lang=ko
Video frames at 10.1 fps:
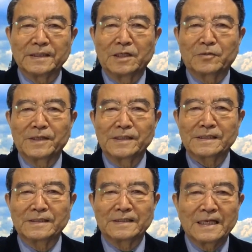
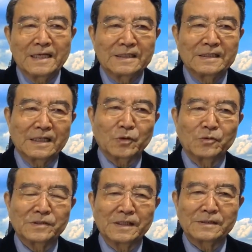여권에서는 그가
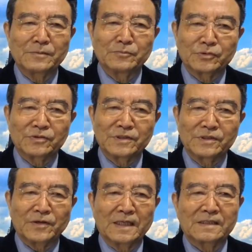총선에서 무슨
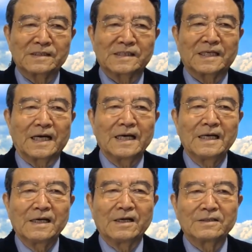역할을 할 것인가,
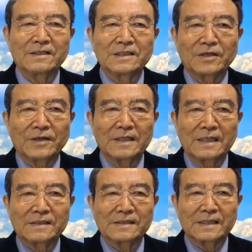어떤 역할을
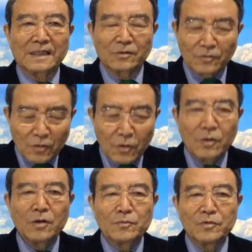할 것인가를
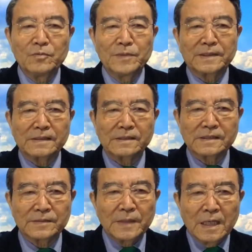고 물밑에서
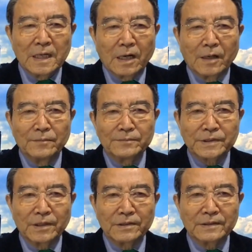지금
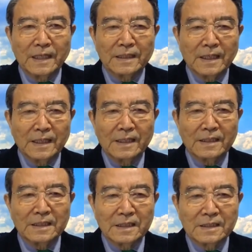엄청나게
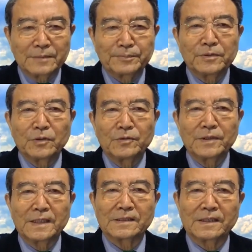깊은
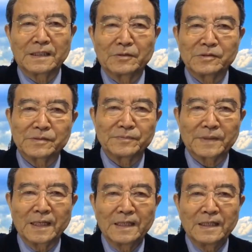논의가 전개되고 있습니다.